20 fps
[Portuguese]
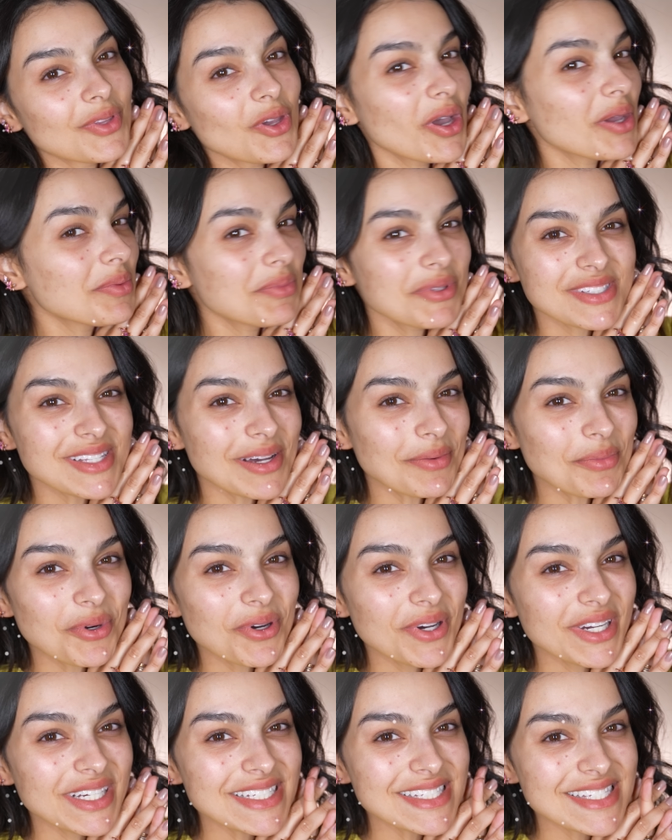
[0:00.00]
Oi, meus
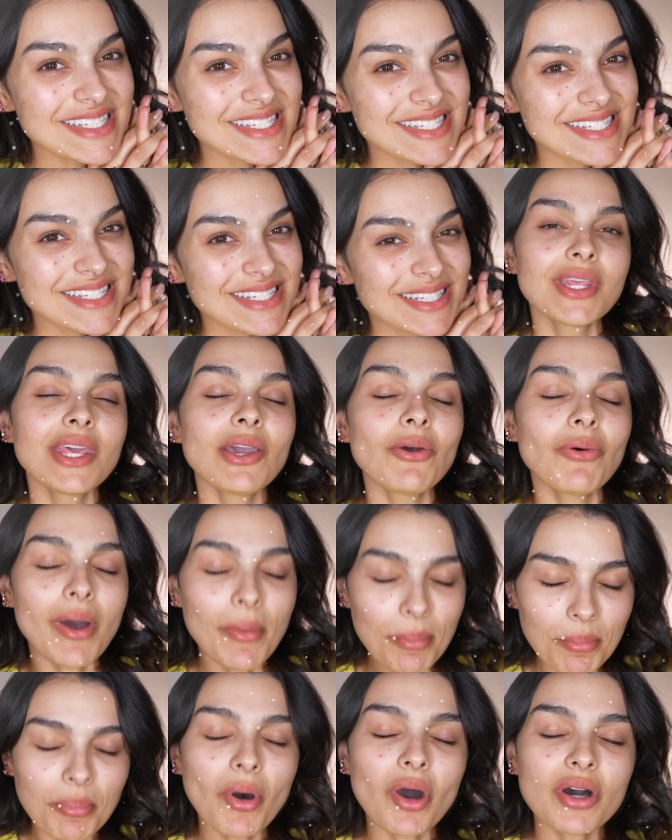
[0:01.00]
amores! Eu
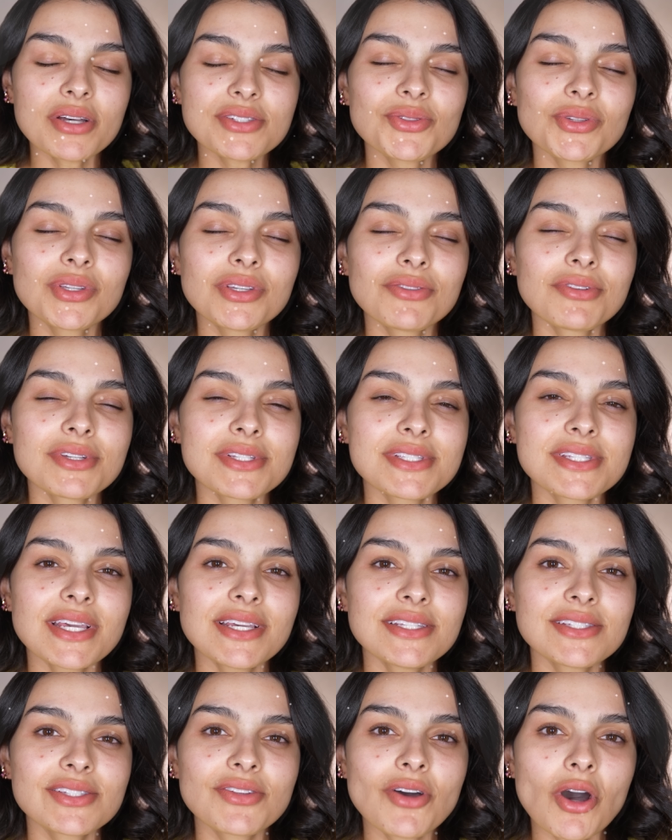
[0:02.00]
aposto que
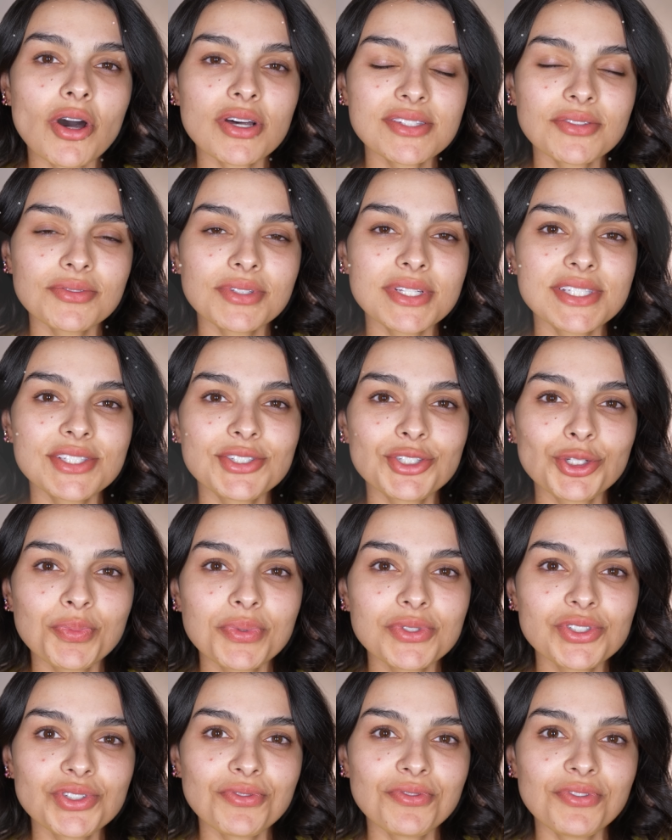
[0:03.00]
vocês gostam desse
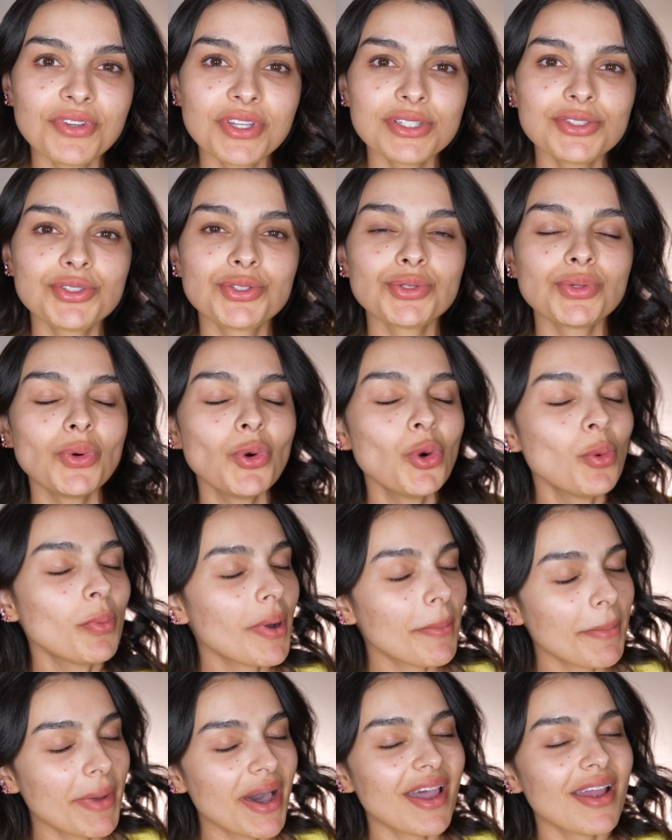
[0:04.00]
tipo de vídeo, uma
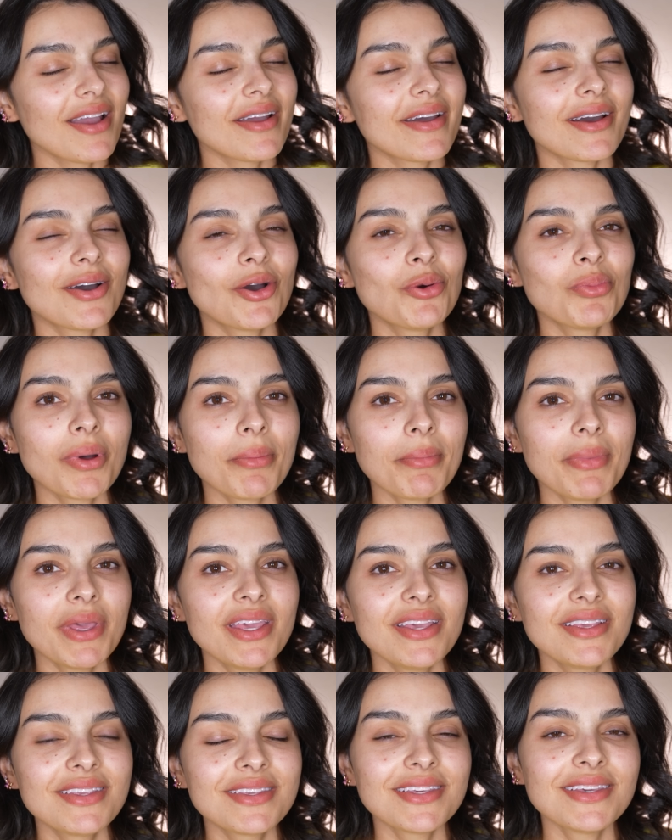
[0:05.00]
marca, uma
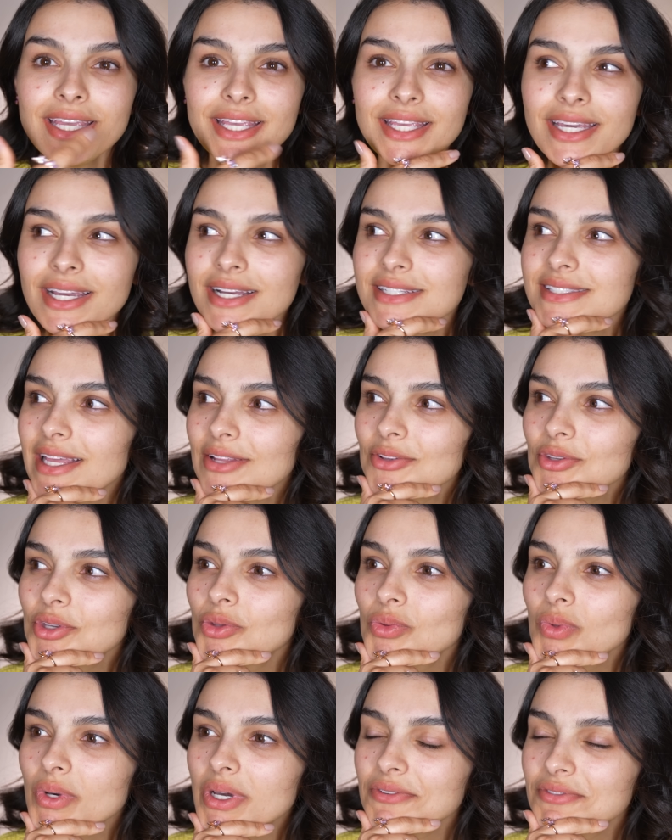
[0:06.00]
make. Engraçado que eu
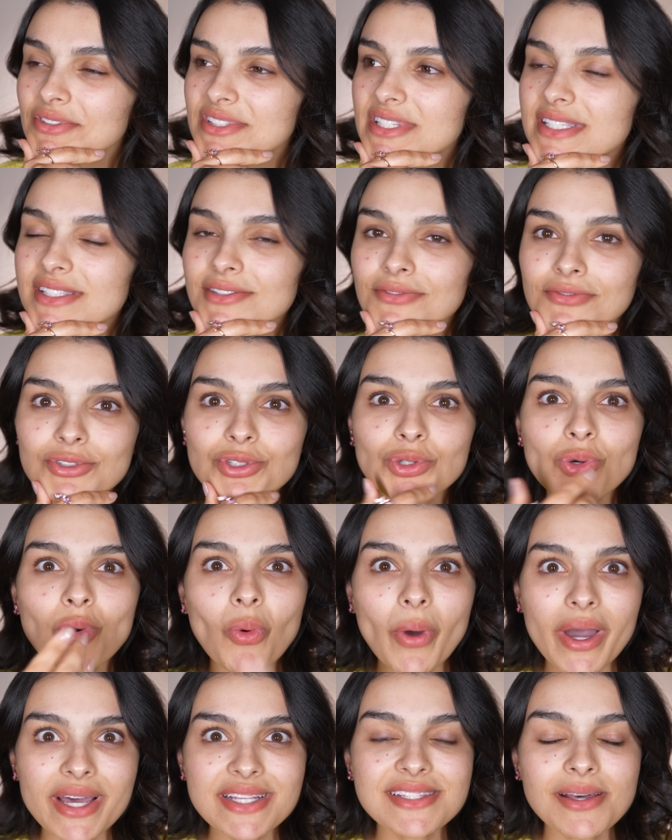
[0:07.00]
nunca fiz esse vídeo
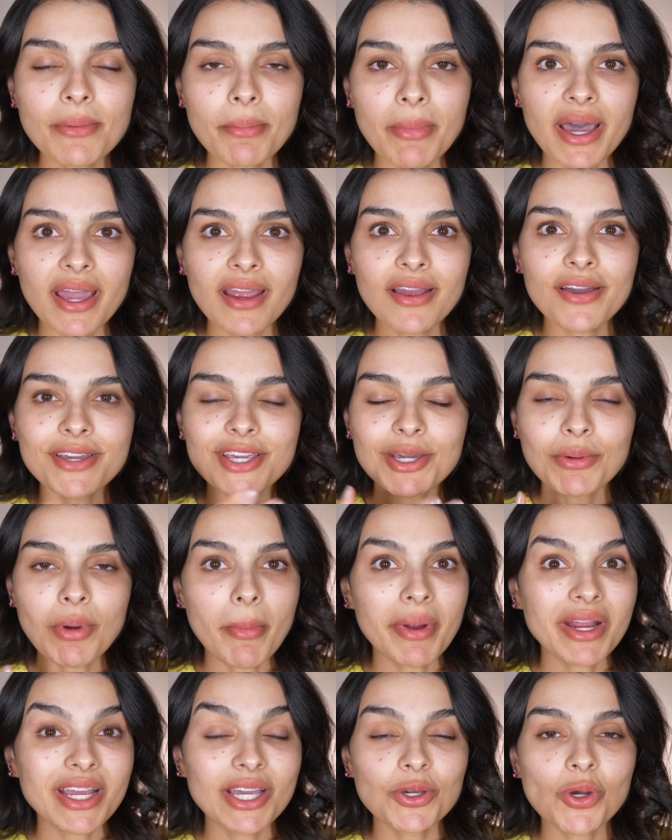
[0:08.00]
com essa marca, que é uma
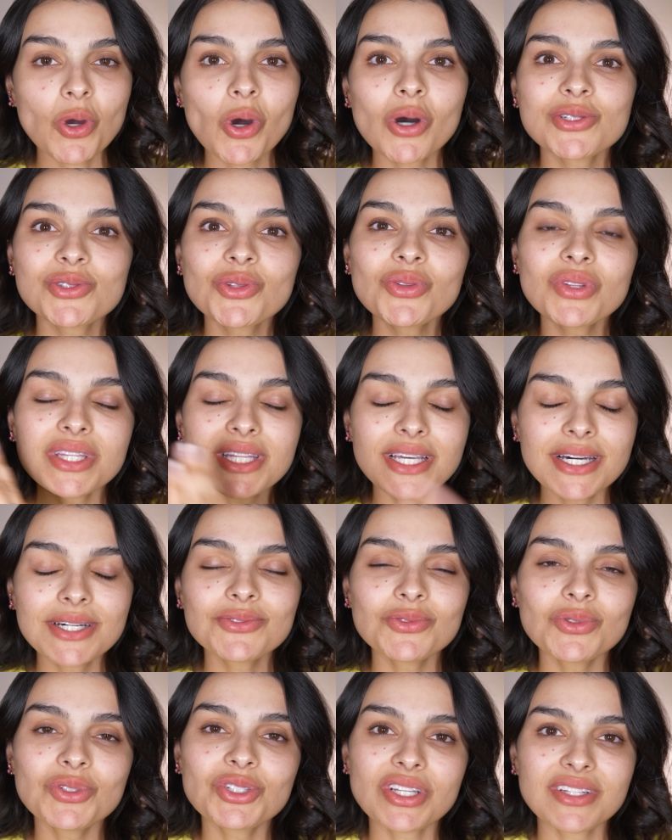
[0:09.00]
marca que eu gosto
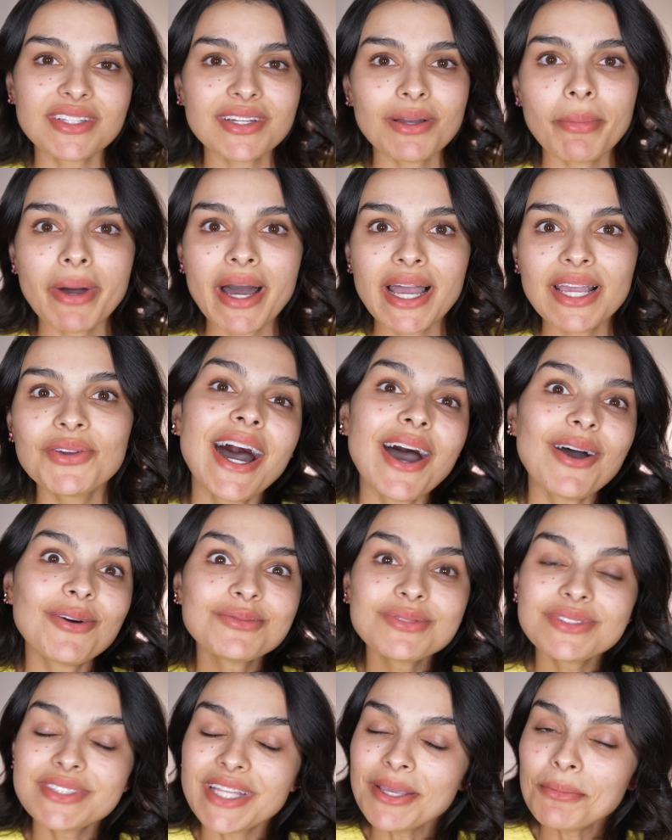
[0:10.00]
tanto e já trabalho há
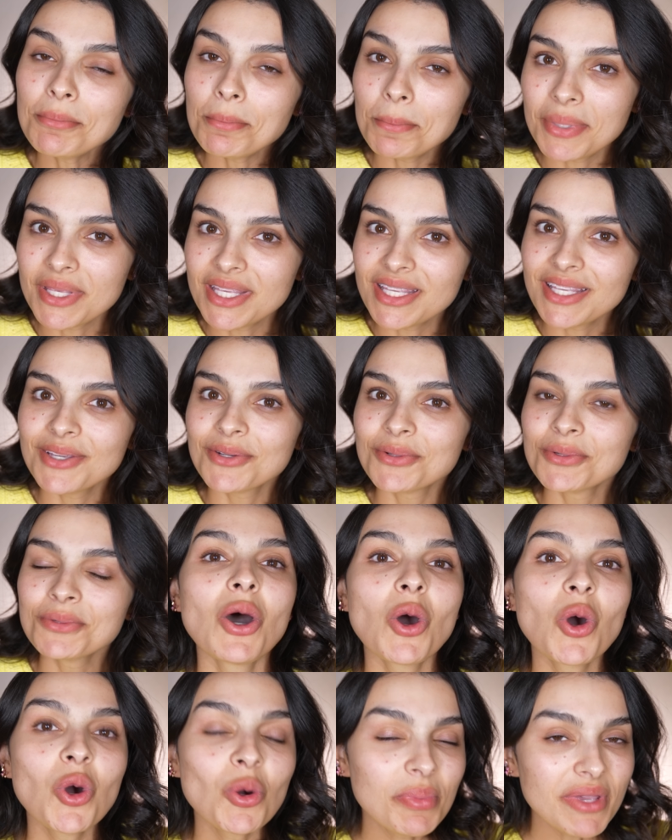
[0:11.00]
um tempinho.
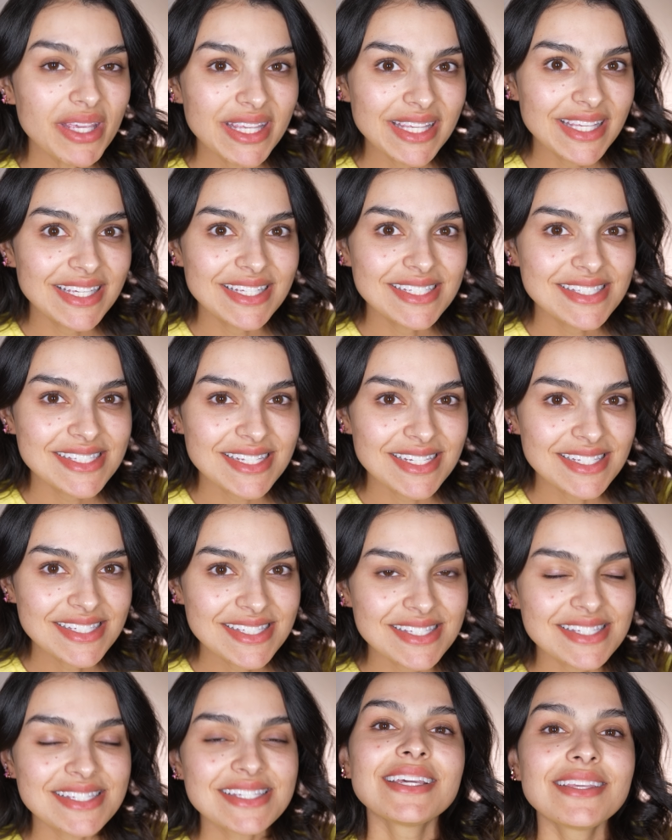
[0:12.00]
Ruby
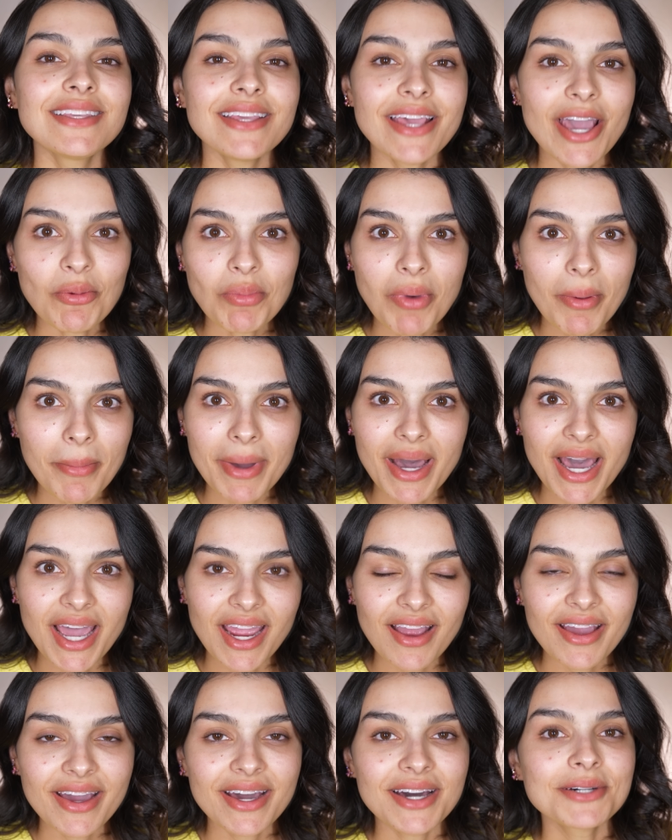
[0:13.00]
Kisses, que é uma
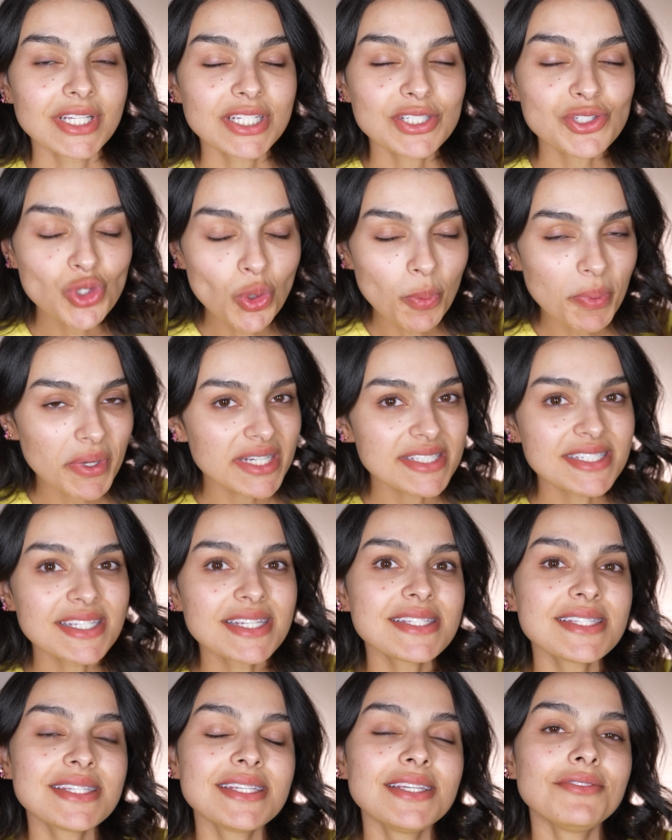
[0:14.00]
marca super
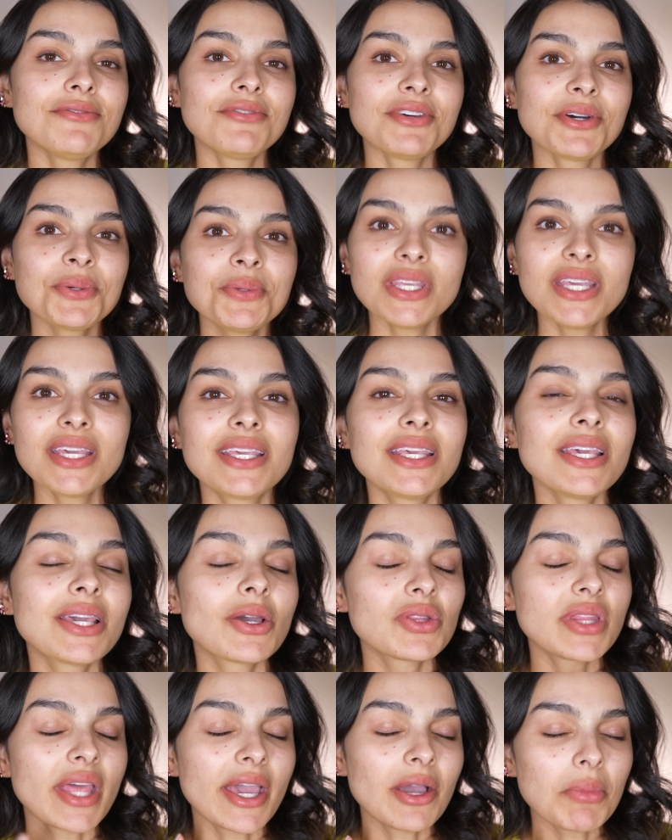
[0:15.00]
acessível e que
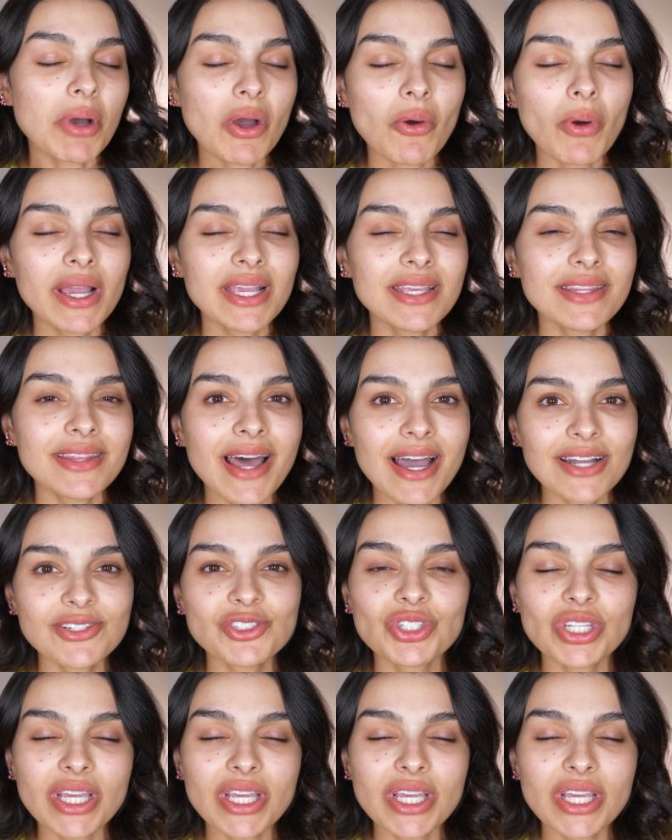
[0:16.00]
tem uma qualidade